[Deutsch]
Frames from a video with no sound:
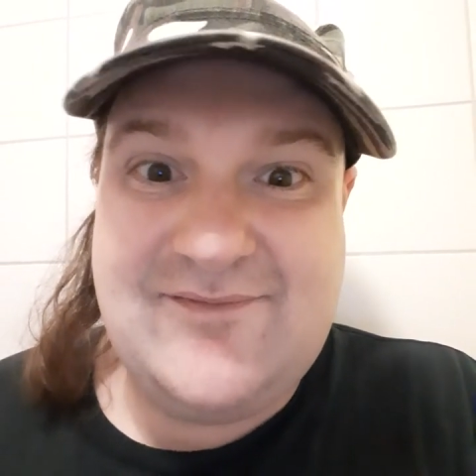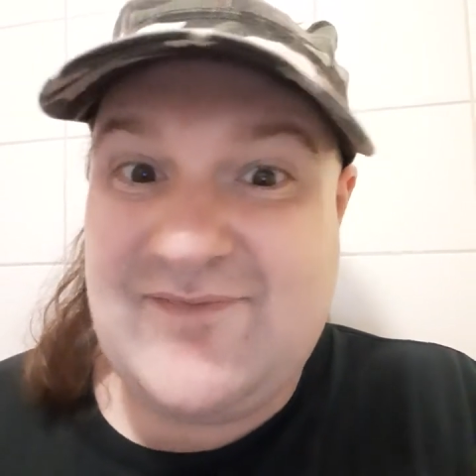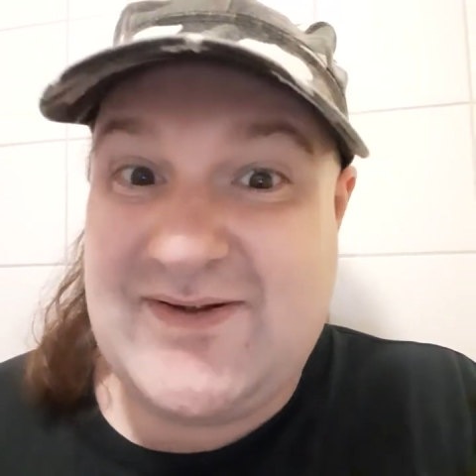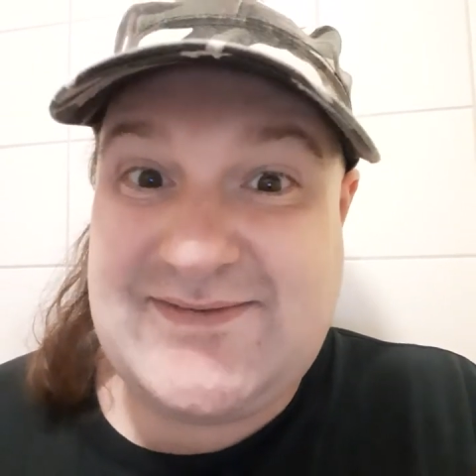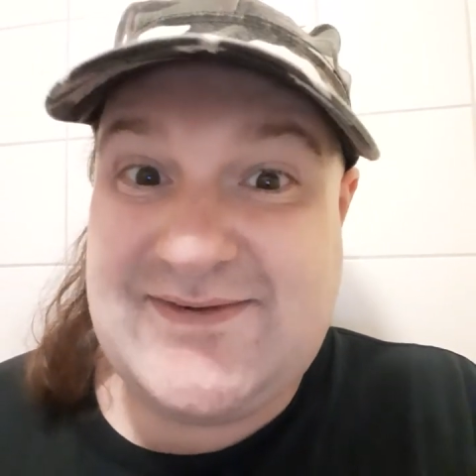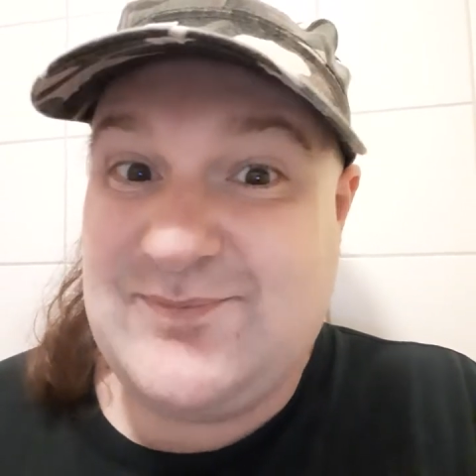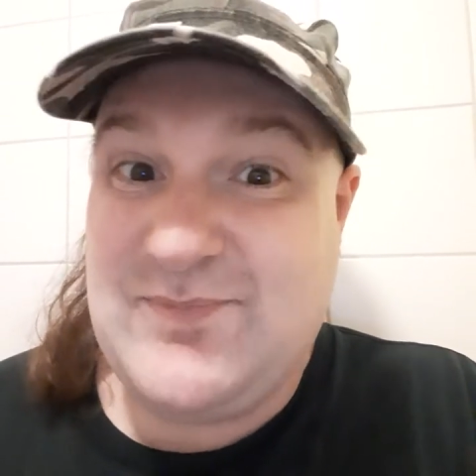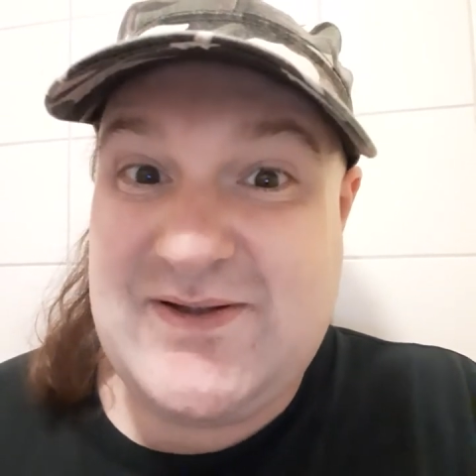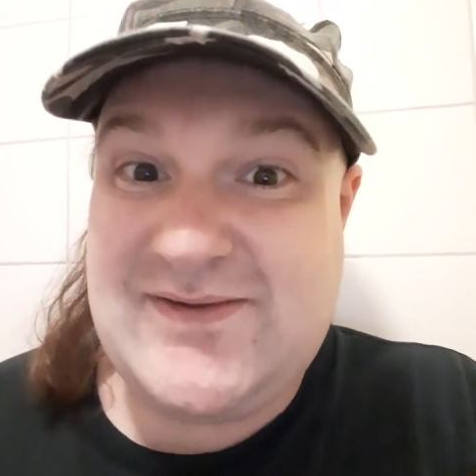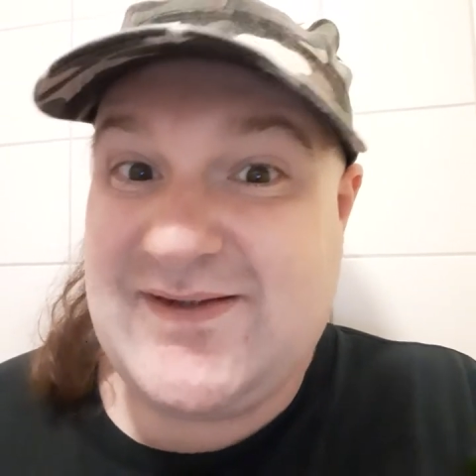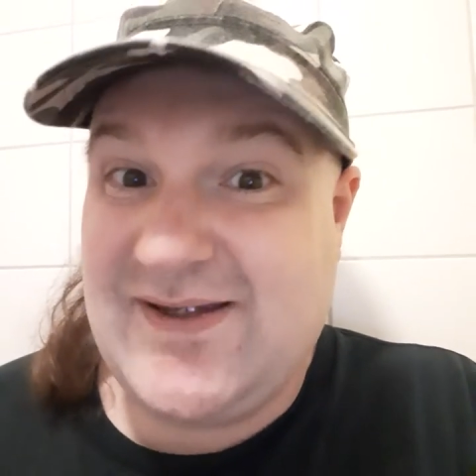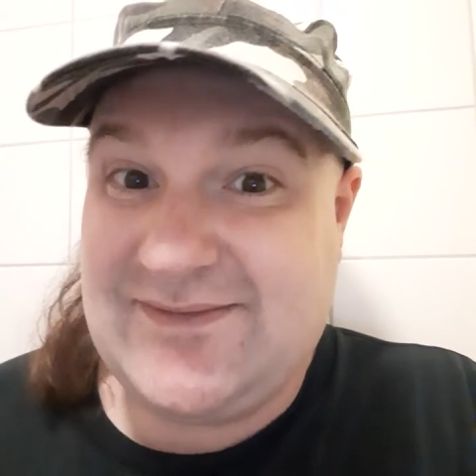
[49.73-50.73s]
Was ist
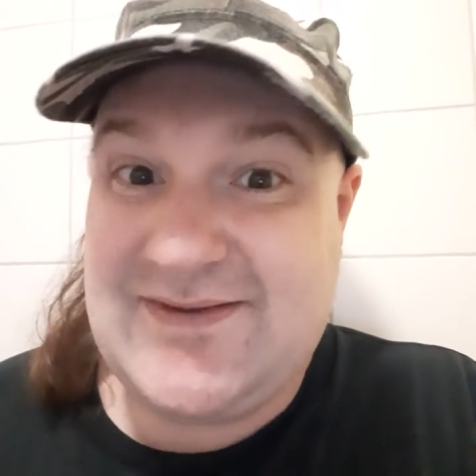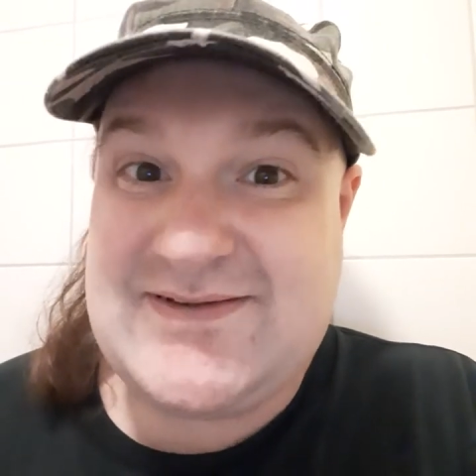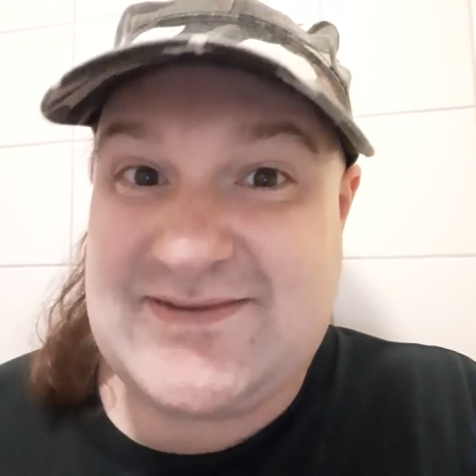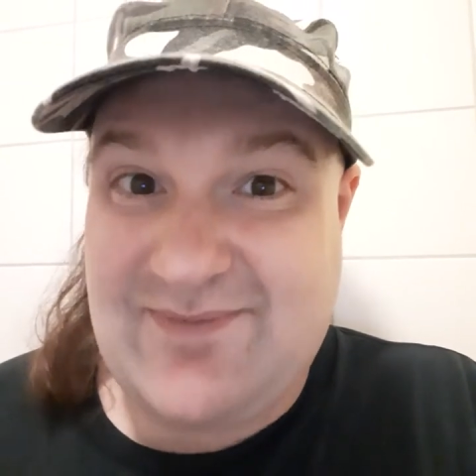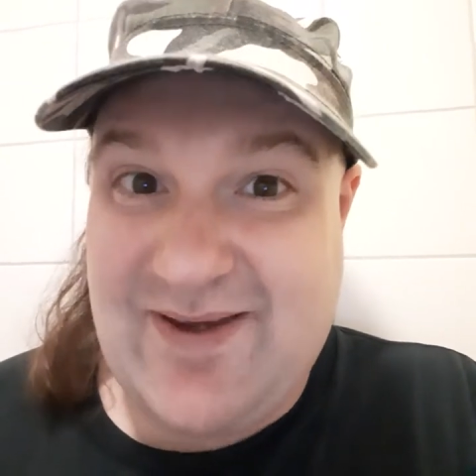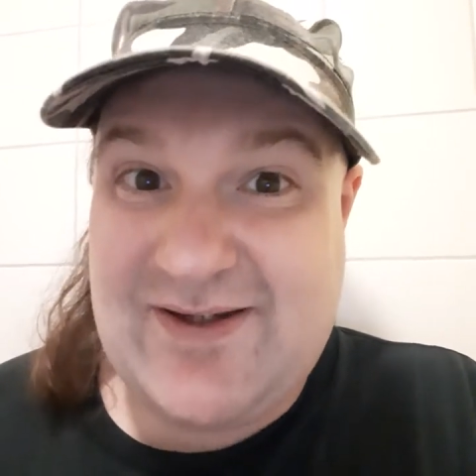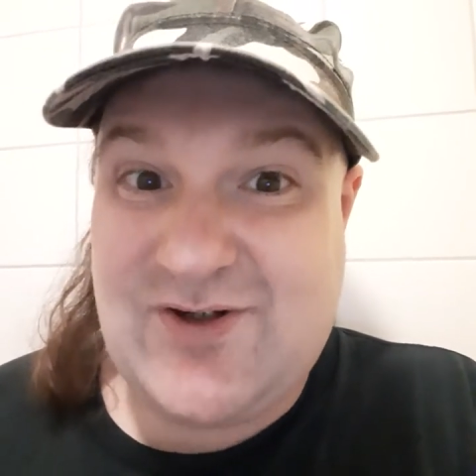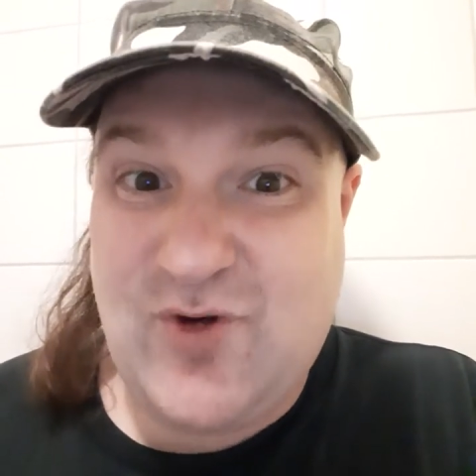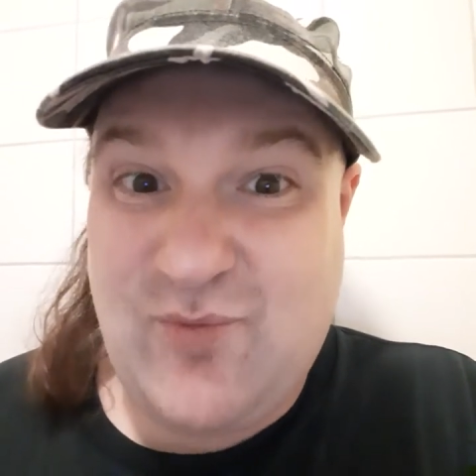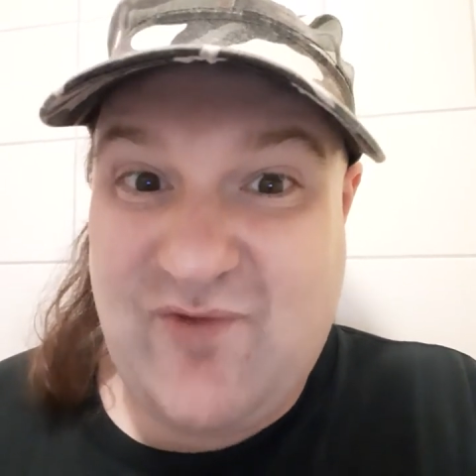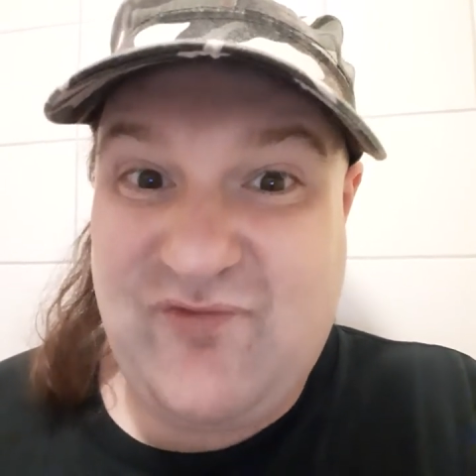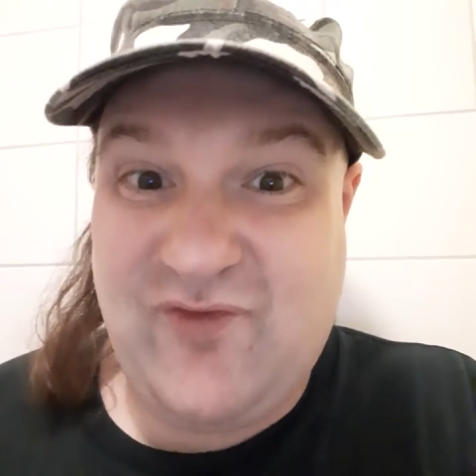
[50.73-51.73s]
bitte eine
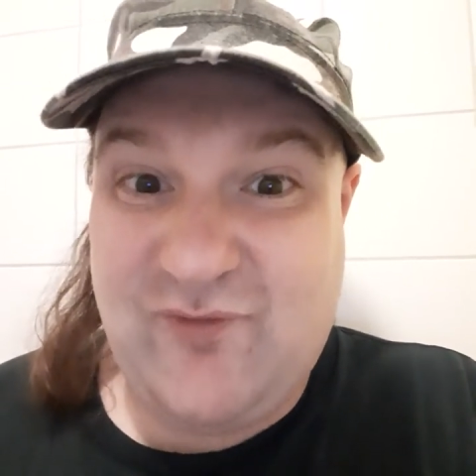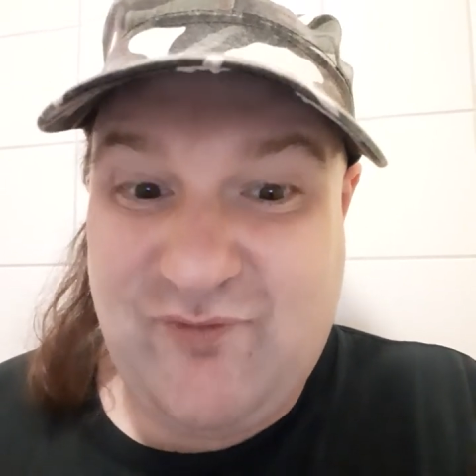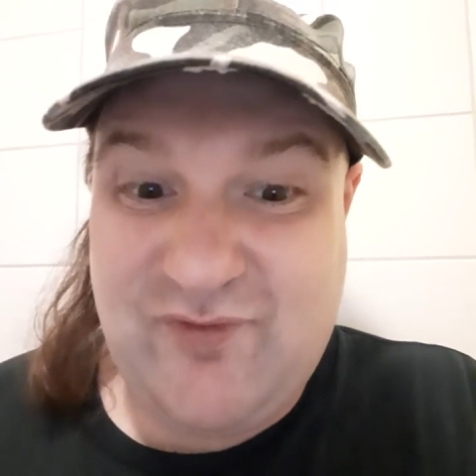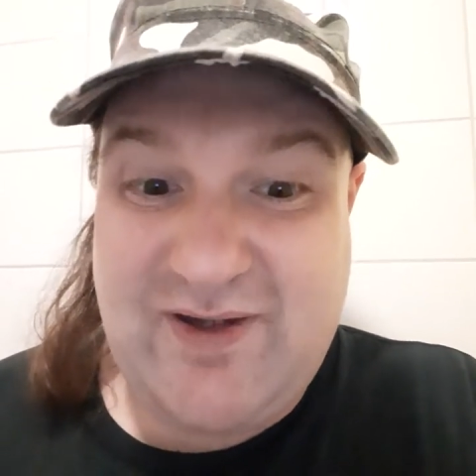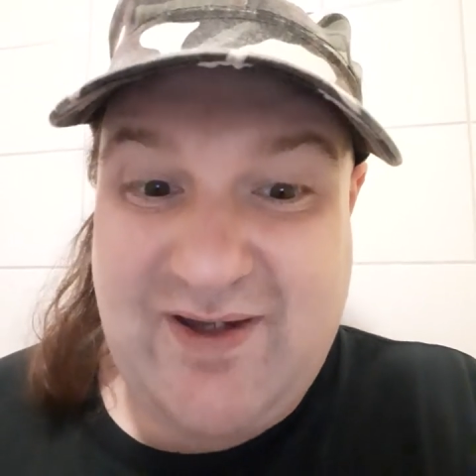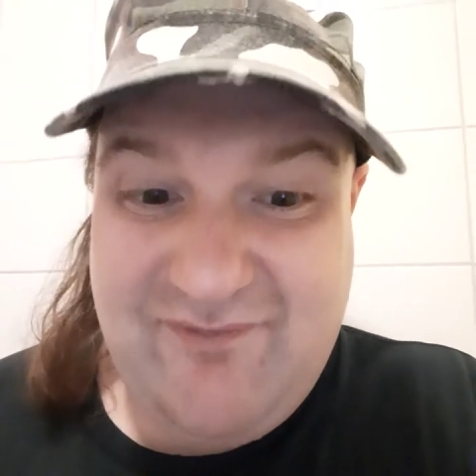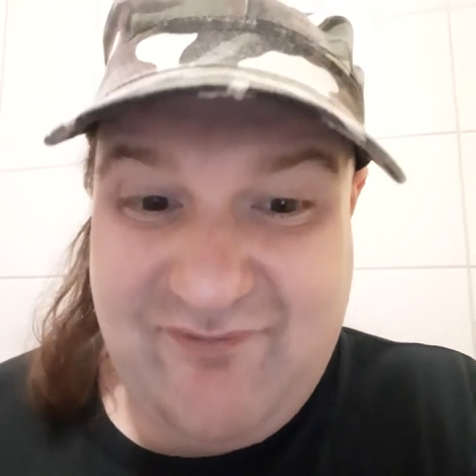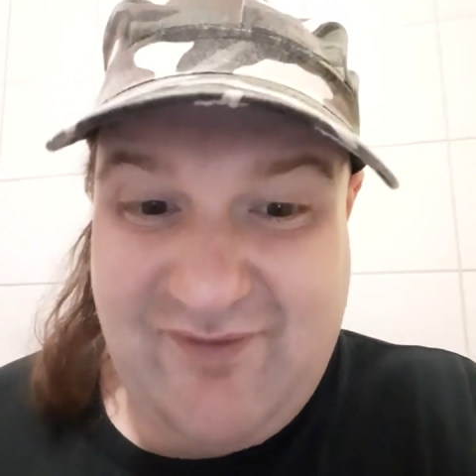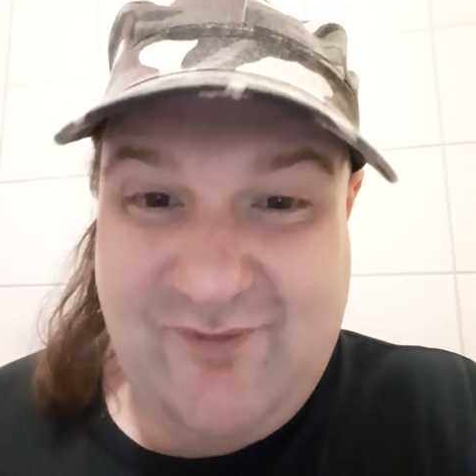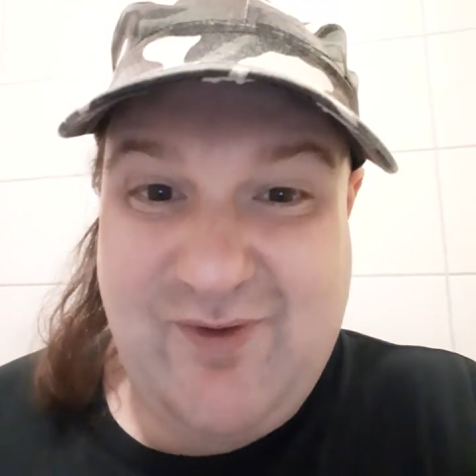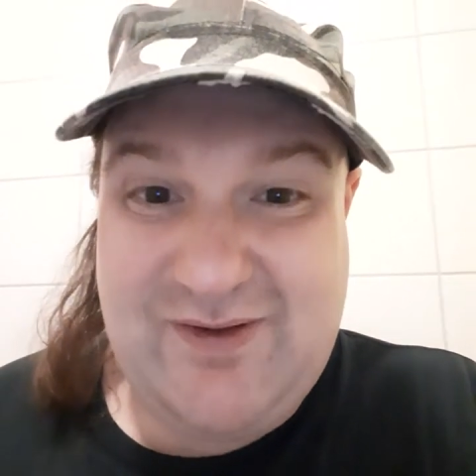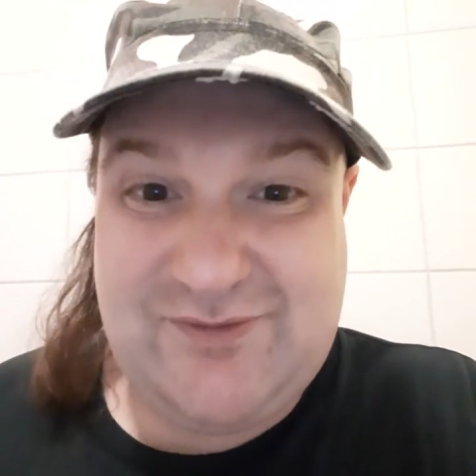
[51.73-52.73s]

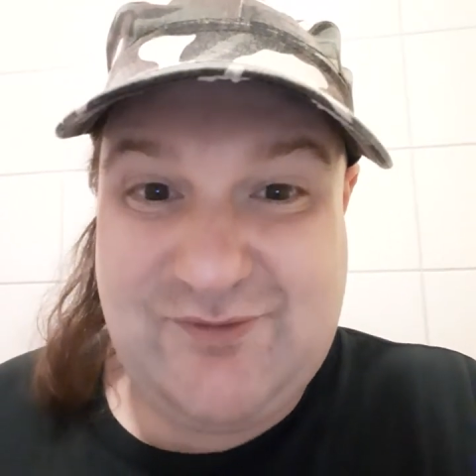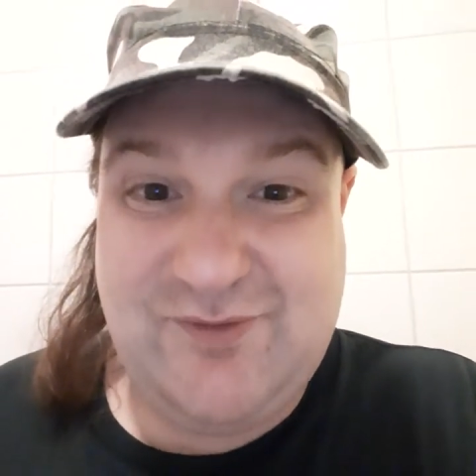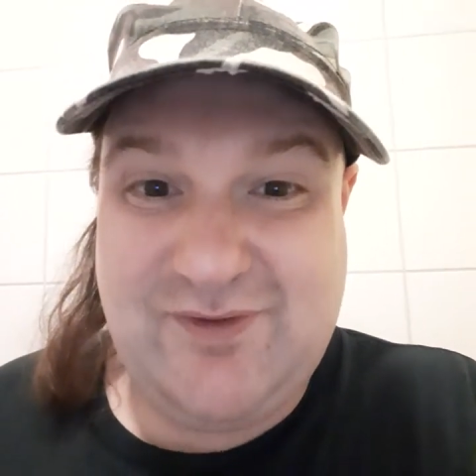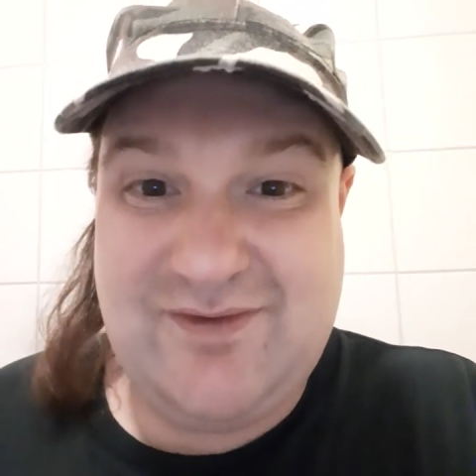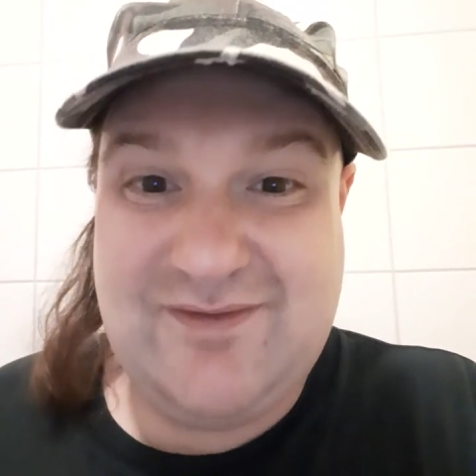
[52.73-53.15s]
2,5G-Verordnung?